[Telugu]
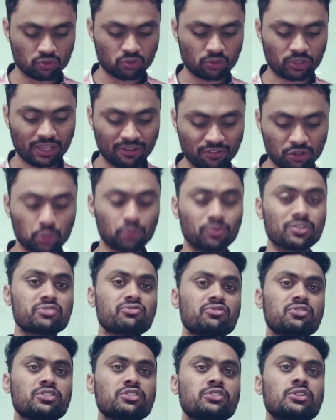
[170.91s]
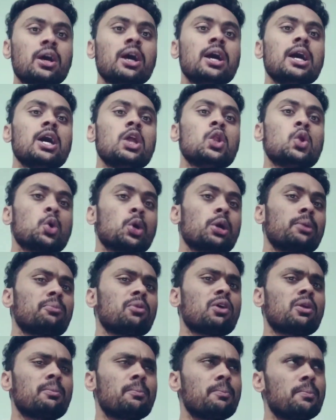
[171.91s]
సో కెవెన్ ఓవెన్స్ వర్సెస్
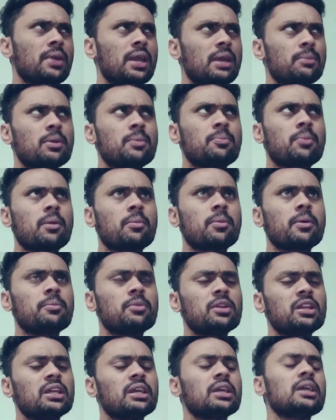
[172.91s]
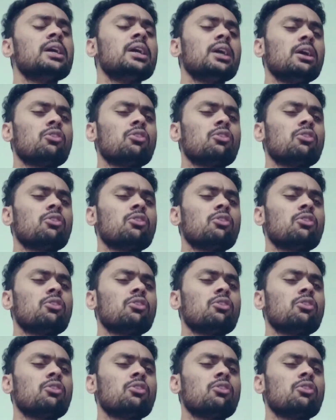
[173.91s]
లోగన్ పాల్ మేబీ ప్రాబబ్లీ